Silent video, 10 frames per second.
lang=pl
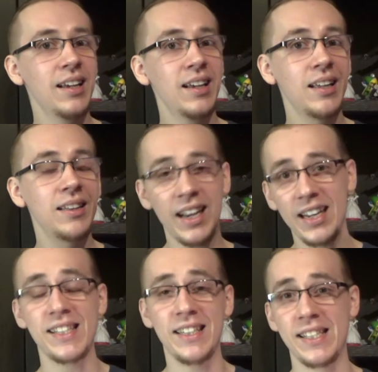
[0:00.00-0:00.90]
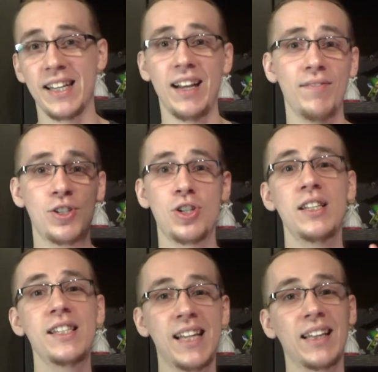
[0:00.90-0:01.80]
Yy, nagradzanie za kawę,
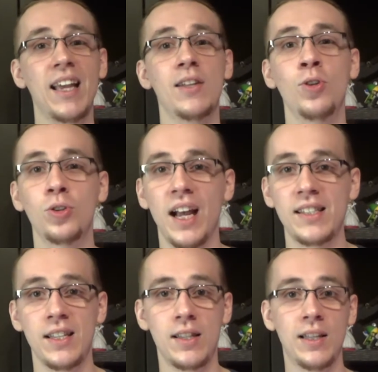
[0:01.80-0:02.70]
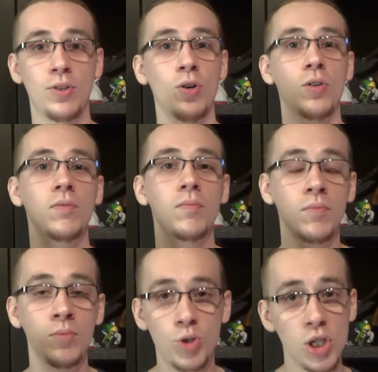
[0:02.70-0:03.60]
czyli za te dotacje, za to
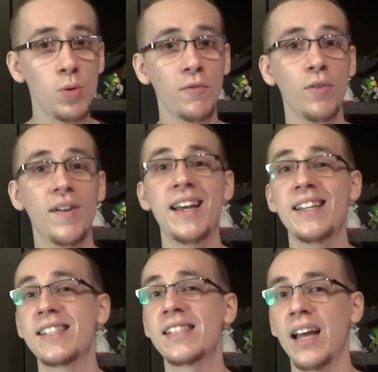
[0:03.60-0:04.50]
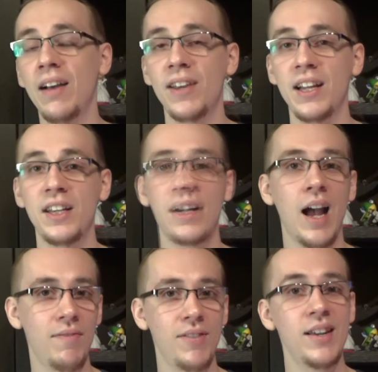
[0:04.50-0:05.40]
przysłowiowe stawianie
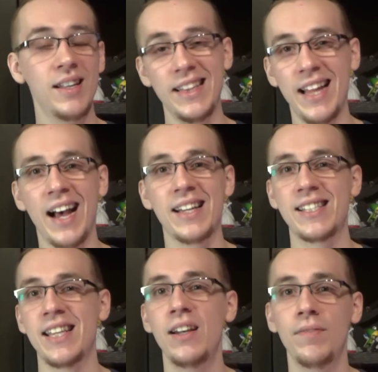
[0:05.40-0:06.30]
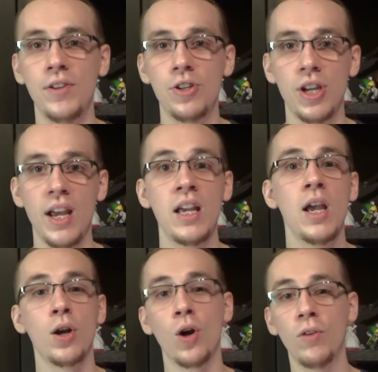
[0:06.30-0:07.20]
kawy na serwisie
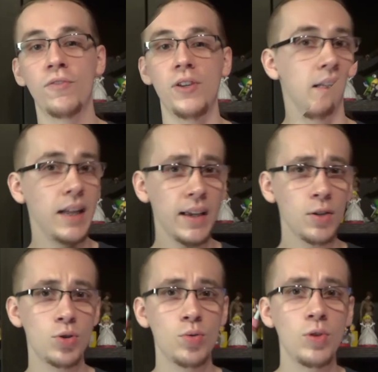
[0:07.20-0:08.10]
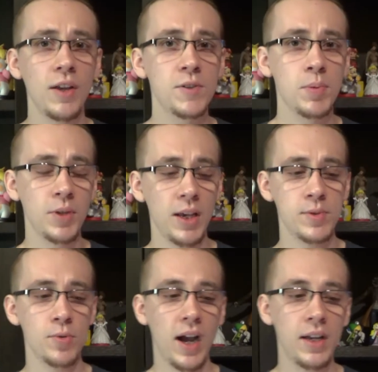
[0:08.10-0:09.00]
Coffee. I tak jak już tutaj wspomniałem,
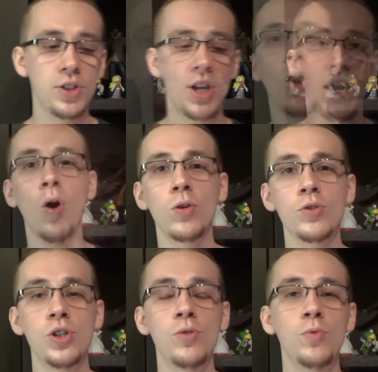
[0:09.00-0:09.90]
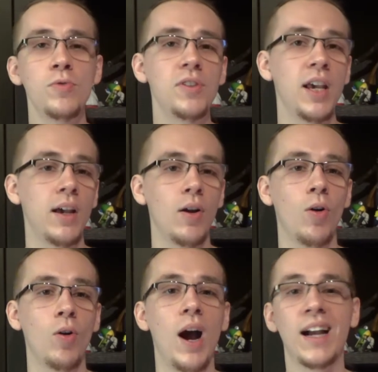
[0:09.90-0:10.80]
słuchajcie, chodzi głównie
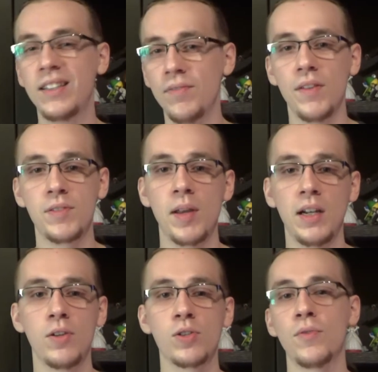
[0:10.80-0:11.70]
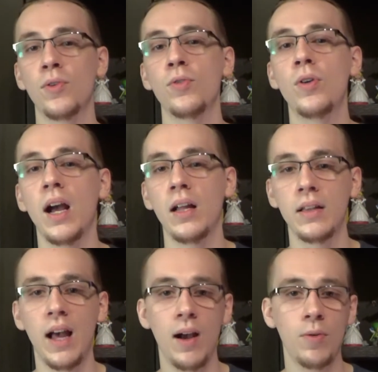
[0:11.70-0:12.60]
o aktywne wspieranie rozwoju
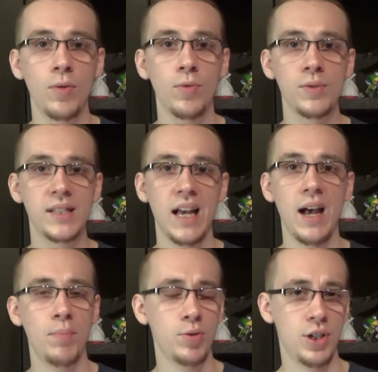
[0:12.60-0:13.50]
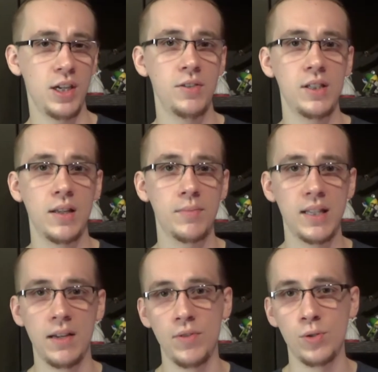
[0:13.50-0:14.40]
kanału za pośrednictwem
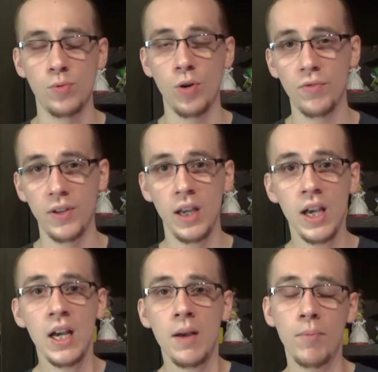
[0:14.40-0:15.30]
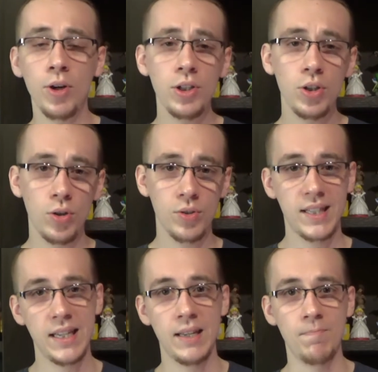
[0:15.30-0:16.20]
serwisu Coffee. Moi
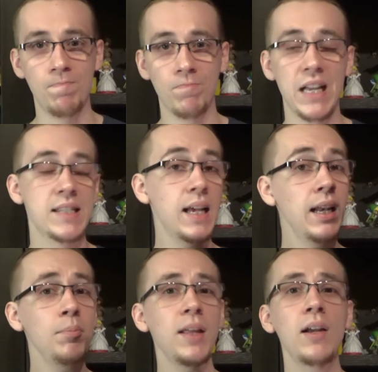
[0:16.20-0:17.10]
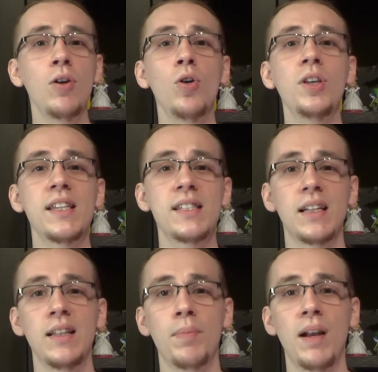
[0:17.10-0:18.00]
drodzy, mm, celem tego jest
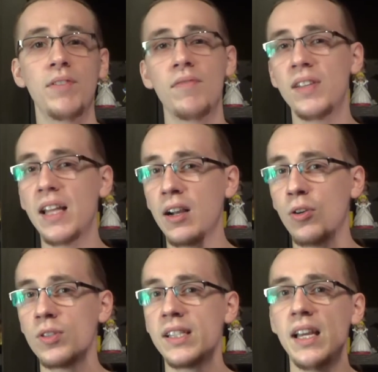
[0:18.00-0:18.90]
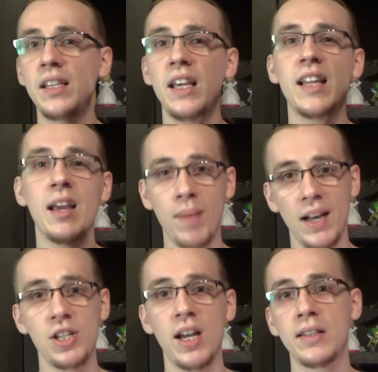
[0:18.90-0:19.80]
tak naprawdę wynagrodzenie
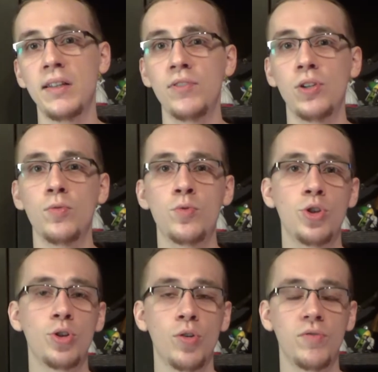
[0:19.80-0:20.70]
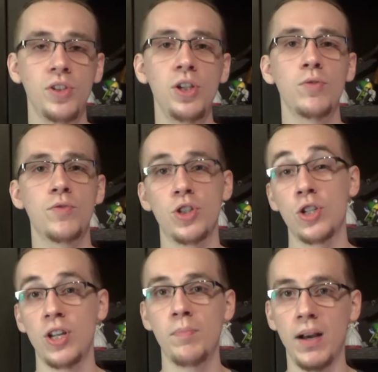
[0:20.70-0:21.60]
najbardziej aktywnych użytkowników, czy
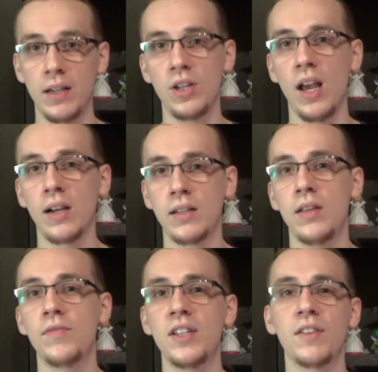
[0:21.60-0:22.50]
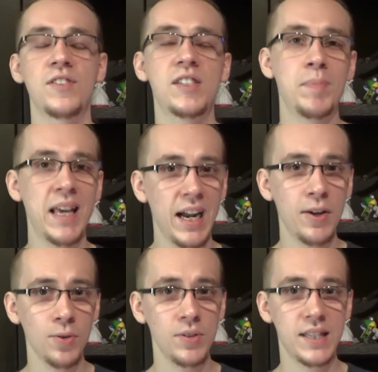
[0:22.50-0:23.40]
też najbardziej aktywnych
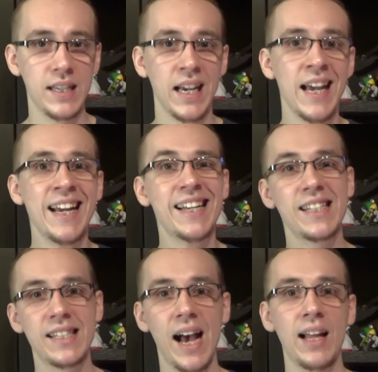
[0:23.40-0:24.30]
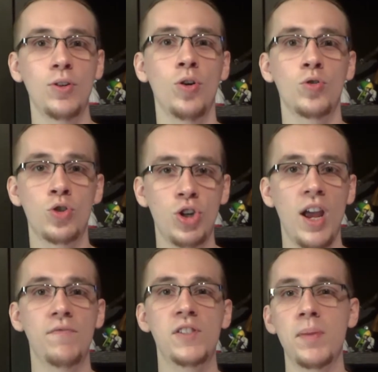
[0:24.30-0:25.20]
wspierających za to,
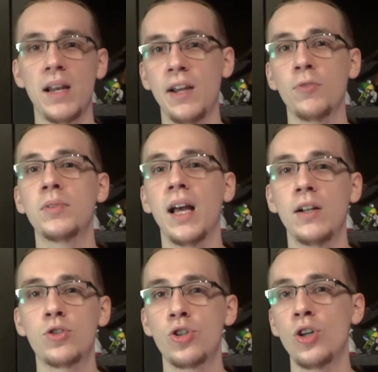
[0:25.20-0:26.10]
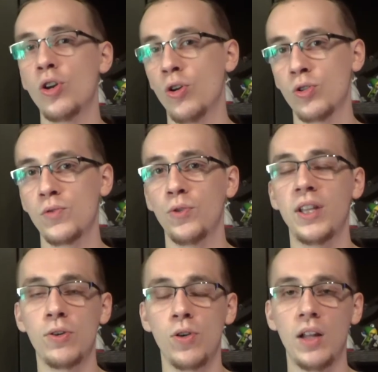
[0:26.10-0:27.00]
że wspierają dalszy rozwój
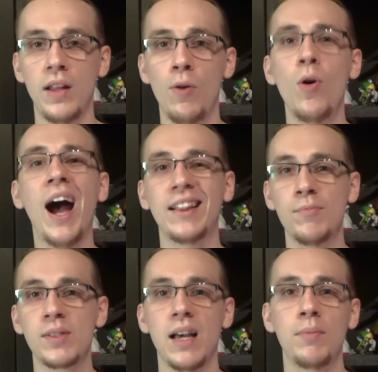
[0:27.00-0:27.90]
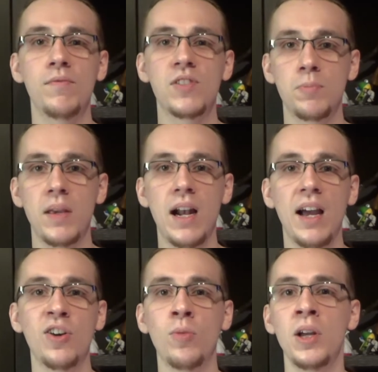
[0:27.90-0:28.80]
tego kanału, a tym samym
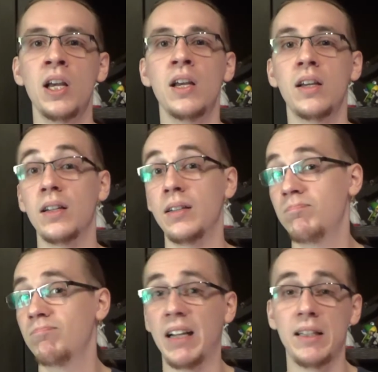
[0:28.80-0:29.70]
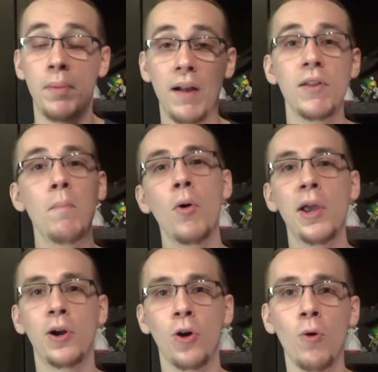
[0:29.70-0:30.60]
wspierają e, tak naprawdę moje
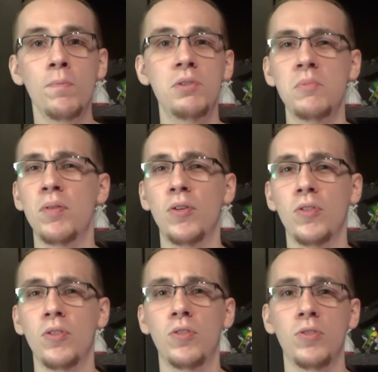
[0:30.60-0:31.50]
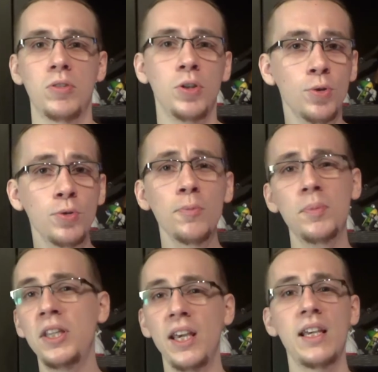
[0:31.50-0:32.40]
hobby, bo YouTube
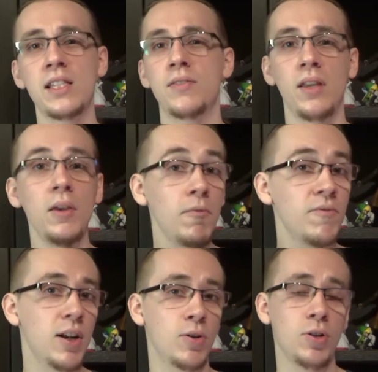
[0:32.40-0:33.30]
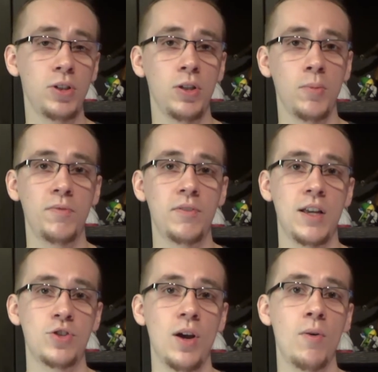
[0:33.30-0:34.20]
nie jest, i wielokrotnie to
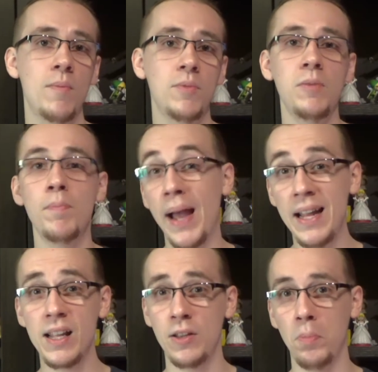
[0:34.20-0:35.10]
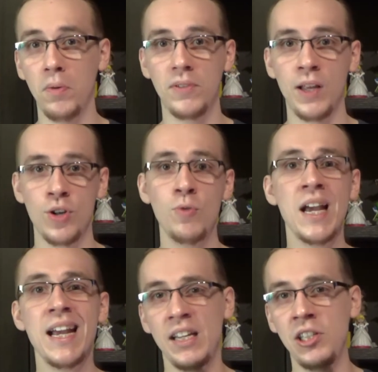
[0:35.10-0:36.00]
powtarzałem i będę to powtarzał,
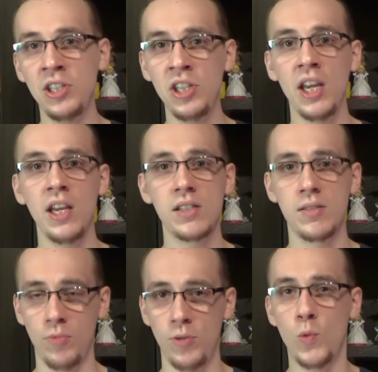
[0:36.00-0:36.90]
nie jest moim